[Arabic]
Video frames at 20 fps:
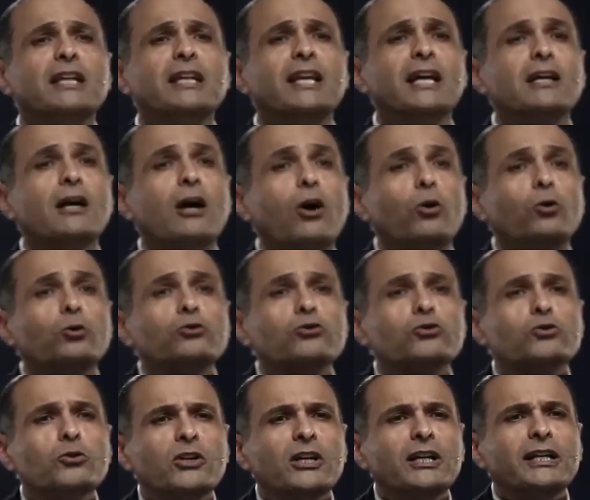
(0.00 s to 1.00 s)
إليها
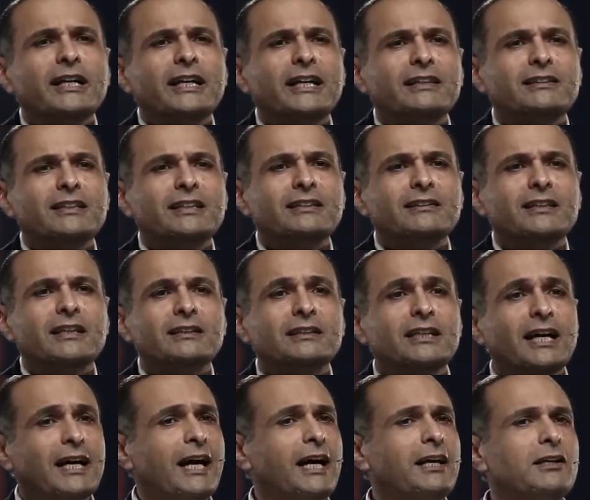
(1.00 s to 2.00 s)
عنصرا جديدا
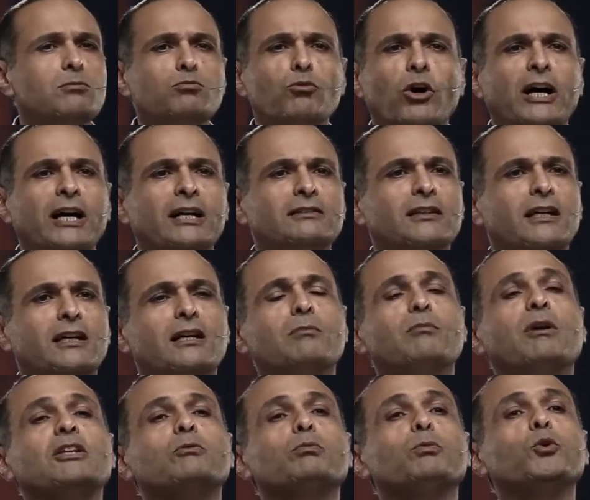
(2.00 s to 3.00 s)
يجعل المعادلة
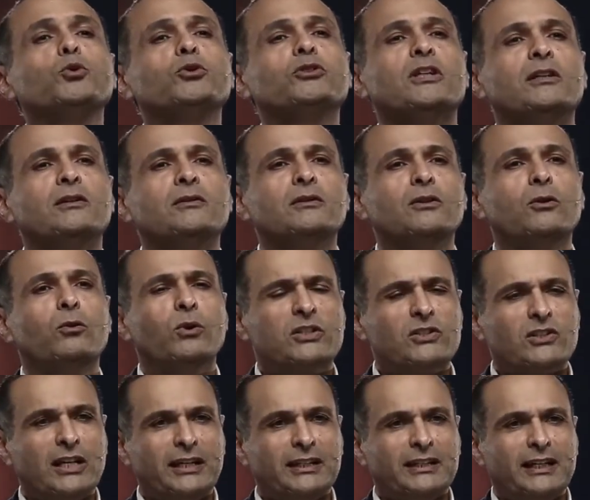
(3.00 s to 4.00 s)
مضبوطة
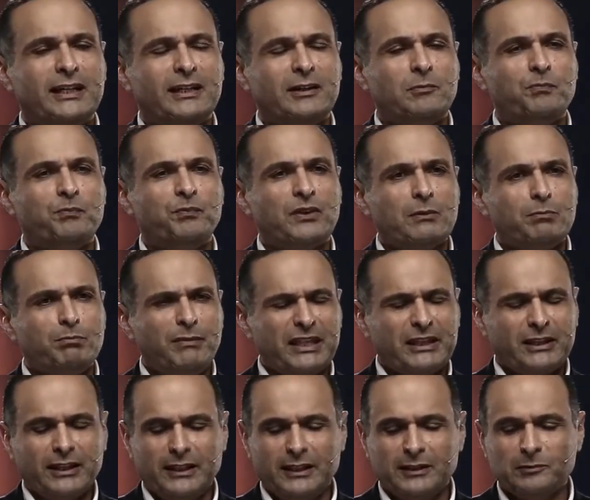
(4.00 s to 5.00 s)
وصحيحة
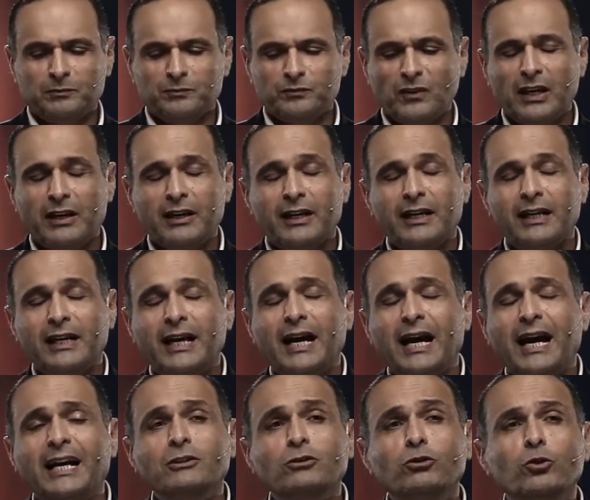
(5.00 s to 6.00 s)
مثلا
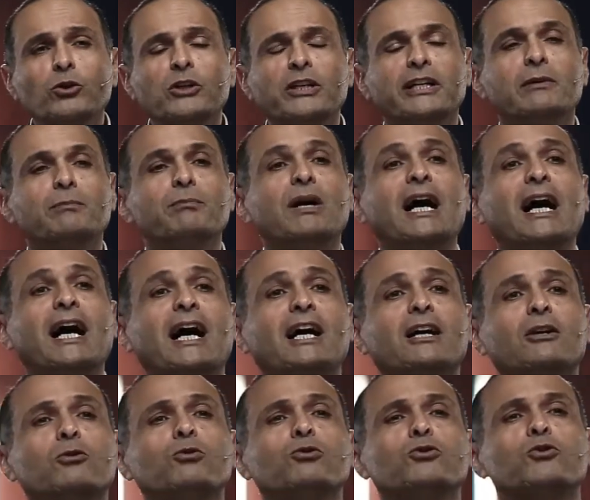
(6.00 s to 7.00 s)
أن تنجب
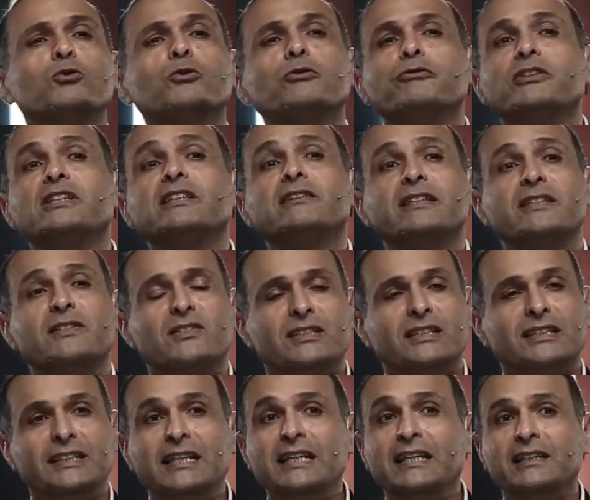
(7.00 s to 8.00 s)
عجوز في
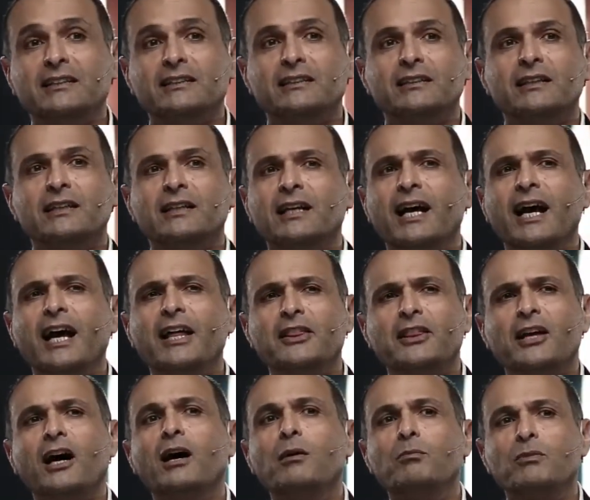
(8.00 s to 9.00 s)
التسعين
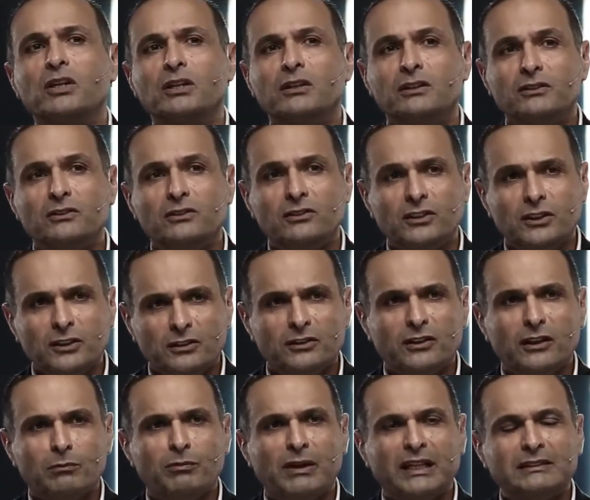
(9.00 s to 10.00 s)
هذا أمر
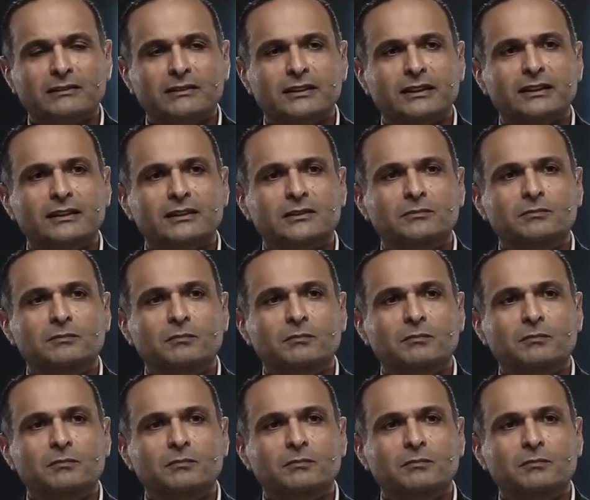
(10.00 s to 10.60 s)
ضد المنطق